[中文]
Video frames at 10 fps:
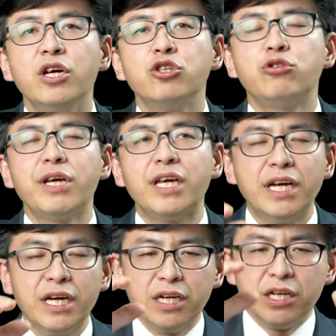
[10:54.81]
所以
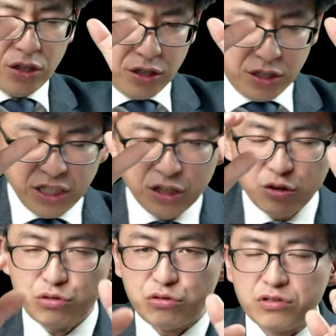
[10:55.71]
应
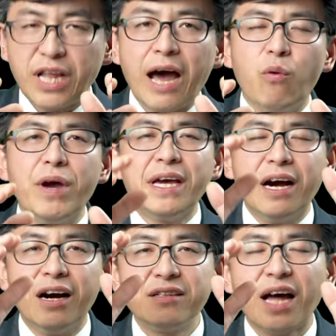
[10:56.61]
许大卫
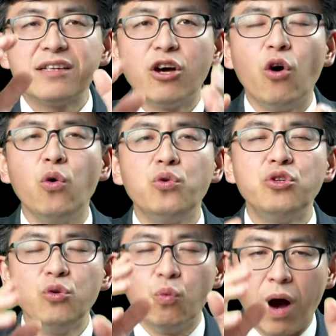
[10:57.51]
和他的后
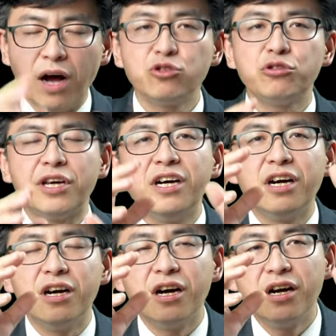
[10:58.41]
裔王权
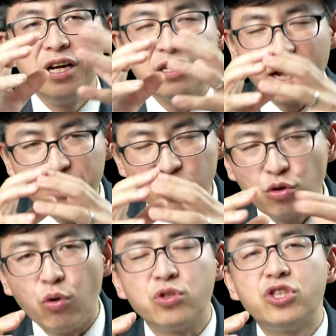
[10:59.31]
和他的
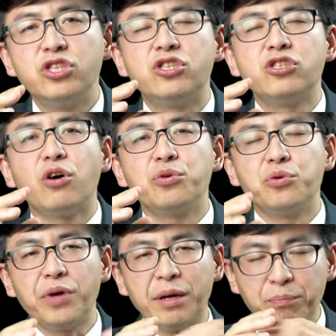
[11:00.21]
统治直到
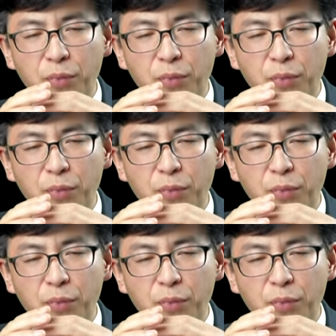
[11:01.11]
永远，